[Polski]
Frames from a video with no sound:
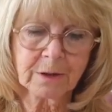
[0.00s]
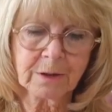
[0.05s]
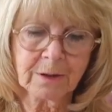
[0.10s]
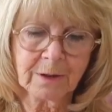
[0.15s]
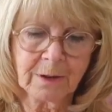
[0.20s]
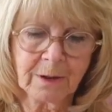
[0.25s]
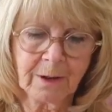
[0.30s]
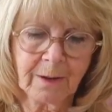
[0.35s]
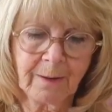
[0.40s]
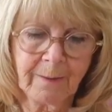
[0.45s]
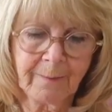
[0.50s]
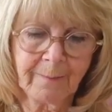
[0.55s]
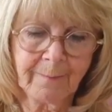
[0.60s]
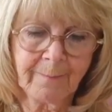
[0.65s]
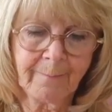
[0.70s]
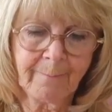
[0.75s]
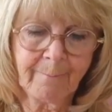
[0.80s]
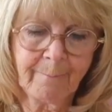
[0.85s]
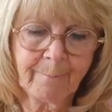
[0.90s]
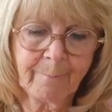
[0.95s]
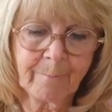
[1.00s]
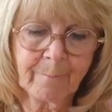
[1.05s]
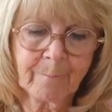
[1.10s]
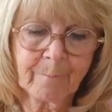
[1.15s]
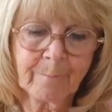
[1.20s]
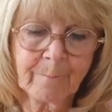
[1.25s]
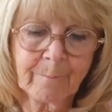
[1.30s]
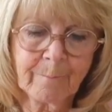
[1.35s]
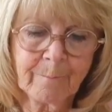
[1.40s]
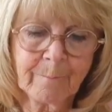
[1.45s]
To może być jakieś
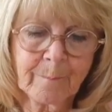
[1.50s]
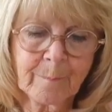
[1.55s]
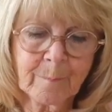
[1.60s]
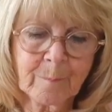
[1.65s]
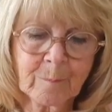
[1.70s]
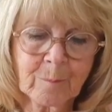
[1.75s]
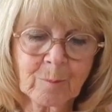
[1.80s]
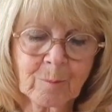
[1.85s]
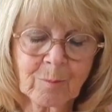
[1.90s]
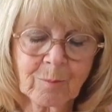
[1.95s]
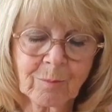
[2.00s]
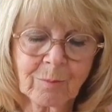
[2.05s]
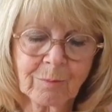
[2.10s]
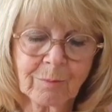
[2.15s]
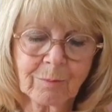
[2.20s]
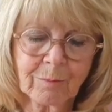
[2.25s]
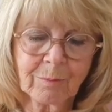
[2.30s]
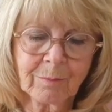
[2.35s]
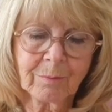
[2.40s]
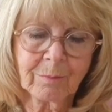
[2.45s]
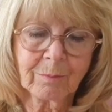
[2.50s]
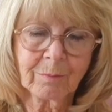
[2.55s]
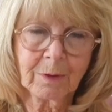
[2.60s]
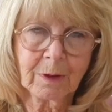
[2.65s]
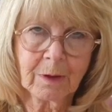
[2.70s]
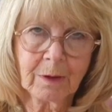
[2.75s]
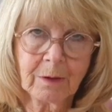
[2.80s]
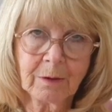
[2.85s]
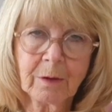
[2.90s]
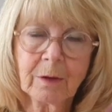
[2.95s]
uczucie
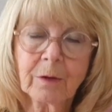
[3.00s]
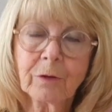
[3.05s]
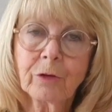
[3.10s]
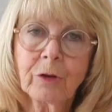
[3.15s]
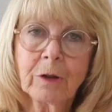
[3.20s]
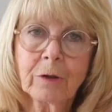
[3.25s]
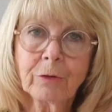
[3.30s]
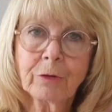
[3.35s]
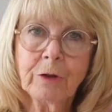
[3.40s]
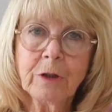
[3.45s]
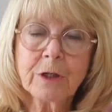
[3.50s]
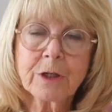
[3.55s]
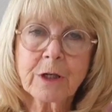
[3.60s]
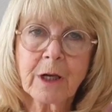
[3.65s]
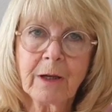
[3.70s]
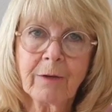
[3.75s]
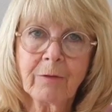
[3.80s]
albo pomysł.